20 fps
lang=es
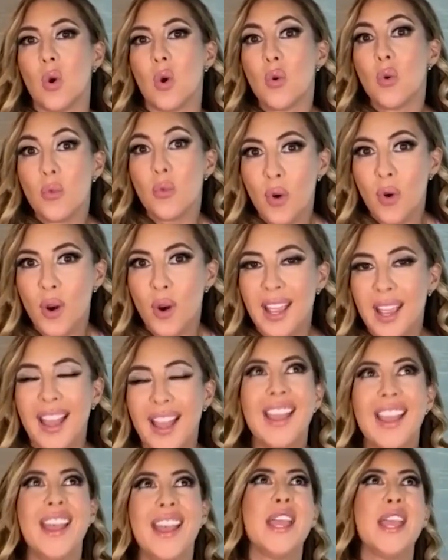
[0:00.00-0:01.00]
con euforia.
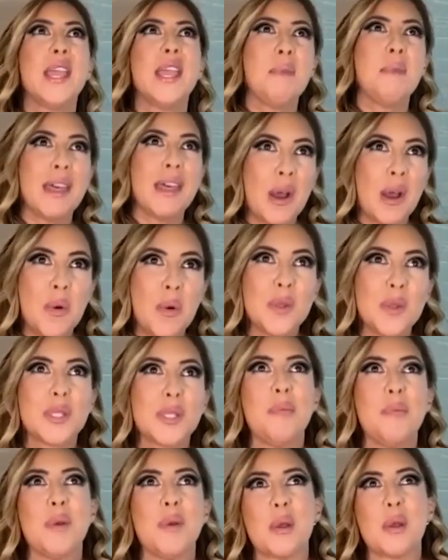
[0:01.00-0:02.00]
Y me da
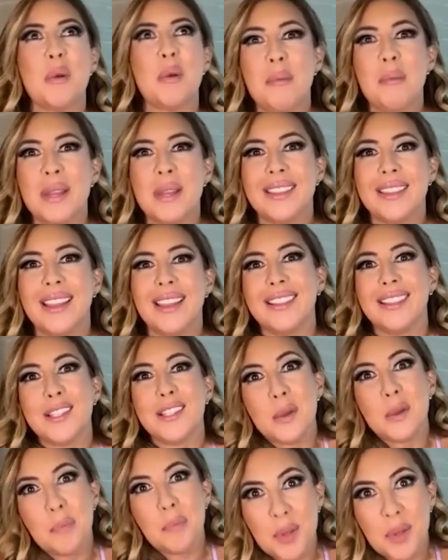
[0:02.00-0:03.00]
gusto porque obviamente antes
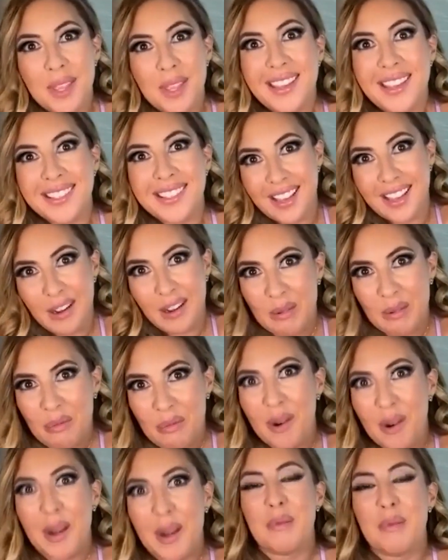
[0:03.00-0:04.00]
no podía estar en
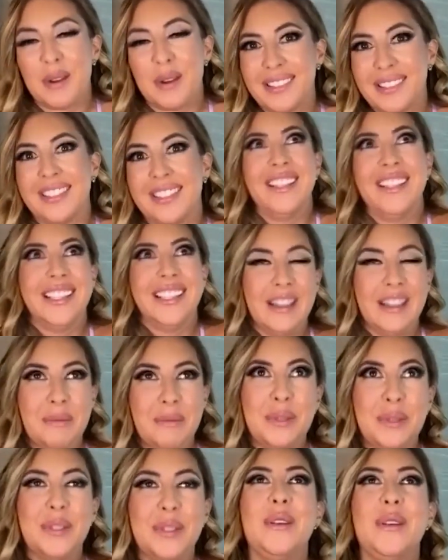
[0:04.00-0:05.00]
euforia porque estaba en
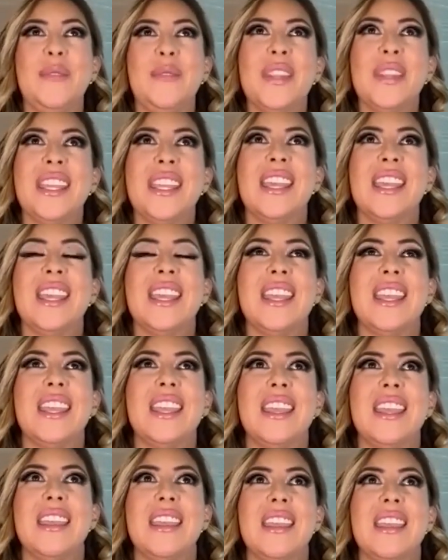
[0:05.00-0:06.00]
Telemundo.
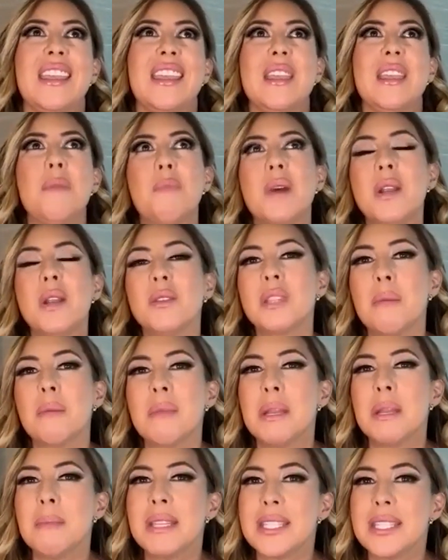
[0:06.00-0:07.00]
Y, y bueno,
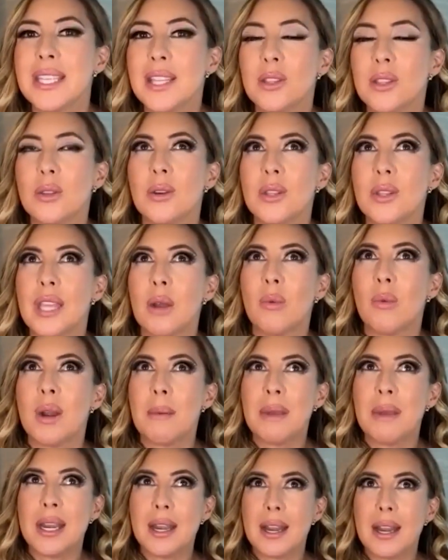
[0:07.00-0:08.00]
también me siento de alguna
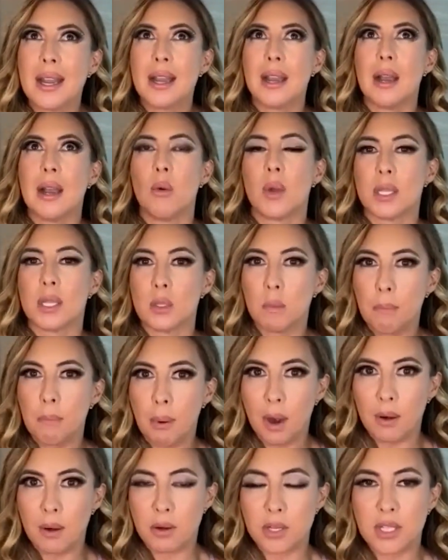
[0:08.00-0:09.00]
manera, aunque es un
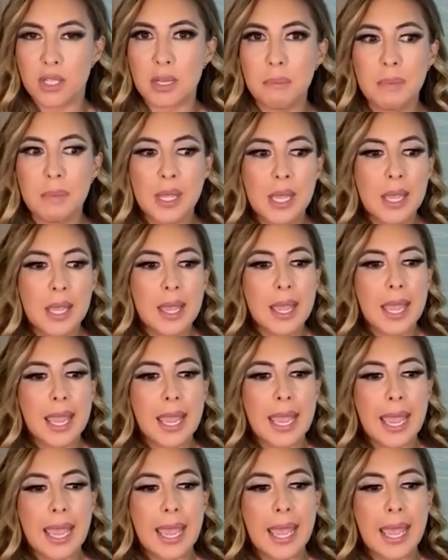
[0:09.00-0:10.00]
partnership,
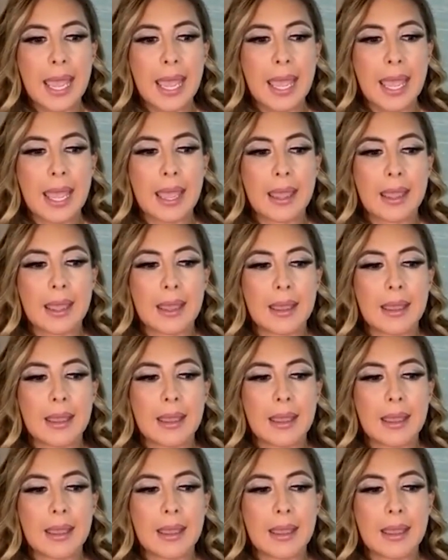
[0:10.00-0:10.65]
que,